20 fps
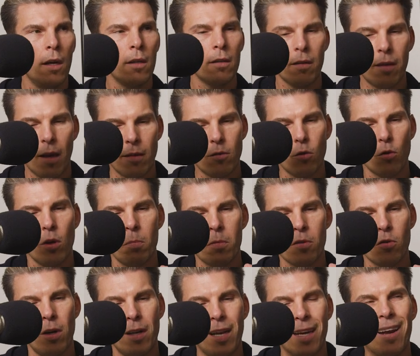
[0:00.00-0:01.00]
Das heißt, du
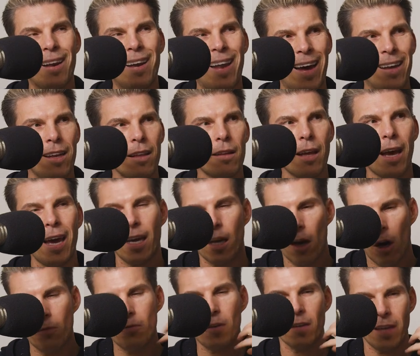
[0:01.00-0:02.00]
gibst so einen kleinen Track
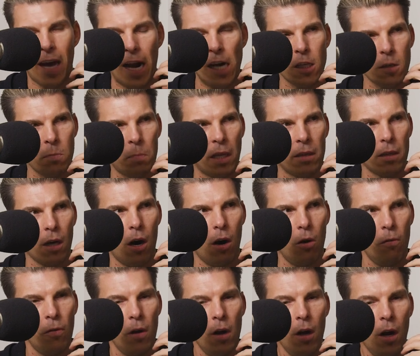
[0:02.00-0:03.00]
auf das Halsband
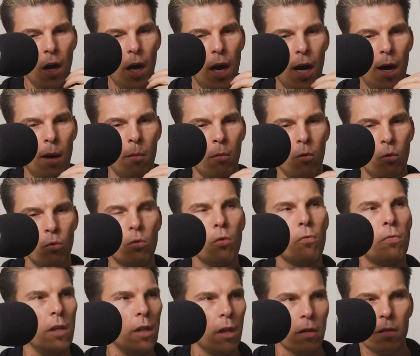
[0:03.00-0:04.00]
drauf ähm, und du
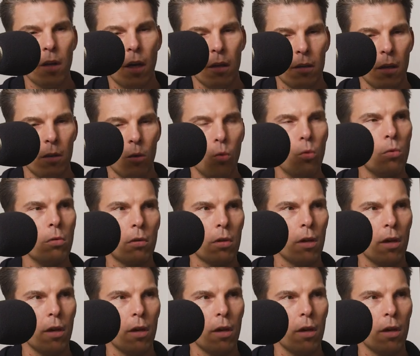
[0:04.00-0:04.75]
findest dann den Hund.